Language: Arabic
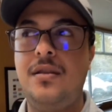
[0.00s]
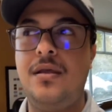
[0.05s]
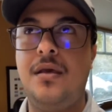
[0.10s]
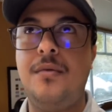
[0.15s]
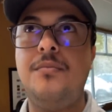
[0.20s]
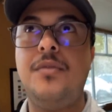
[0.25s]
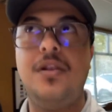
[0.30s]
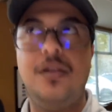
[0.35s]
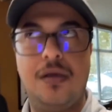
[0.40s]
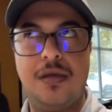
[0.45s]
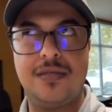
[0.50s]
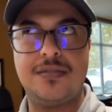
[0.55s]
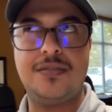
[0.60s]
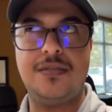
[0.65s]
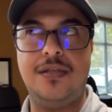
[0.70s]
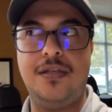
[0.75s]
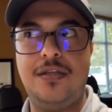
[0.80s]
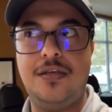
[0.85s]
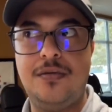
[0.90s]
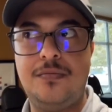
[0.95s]
1 قصدي
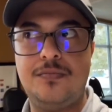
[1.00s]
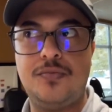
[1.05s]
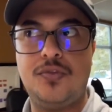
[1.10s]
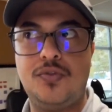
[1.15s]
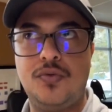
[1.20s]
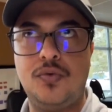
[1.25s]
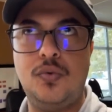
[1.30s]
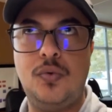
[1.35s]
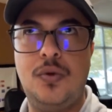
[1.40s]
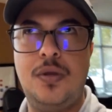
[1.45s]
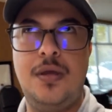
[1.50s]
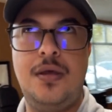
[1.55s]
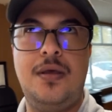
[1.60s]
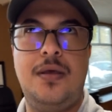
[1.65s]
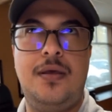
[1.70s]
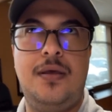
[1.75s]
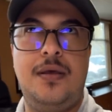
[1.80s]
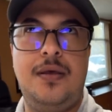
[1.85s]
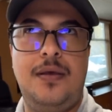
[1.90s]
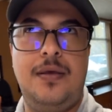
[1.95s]
الام 2
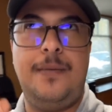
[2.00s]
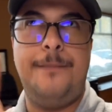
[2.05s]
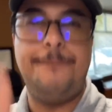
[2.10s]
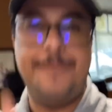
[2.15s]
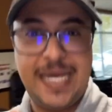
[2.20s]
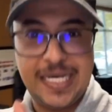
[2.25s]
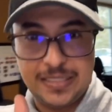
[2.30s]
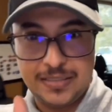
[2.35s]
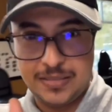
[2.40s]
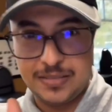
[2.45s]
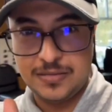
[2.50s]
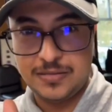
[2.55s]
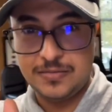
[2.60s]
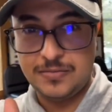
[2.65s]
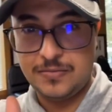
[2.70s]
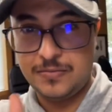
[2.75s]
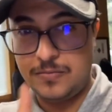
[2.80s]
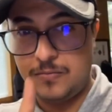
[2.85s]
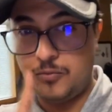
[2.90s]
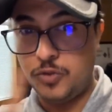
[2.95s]
ماكس
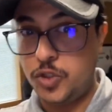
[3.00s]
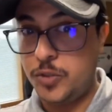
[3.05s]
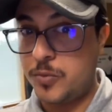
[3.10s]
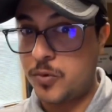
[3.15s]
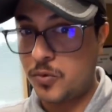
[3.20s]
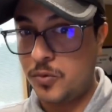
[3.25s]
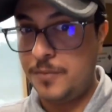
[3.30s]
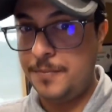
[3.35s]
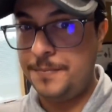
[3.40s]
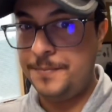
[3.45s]
مش برو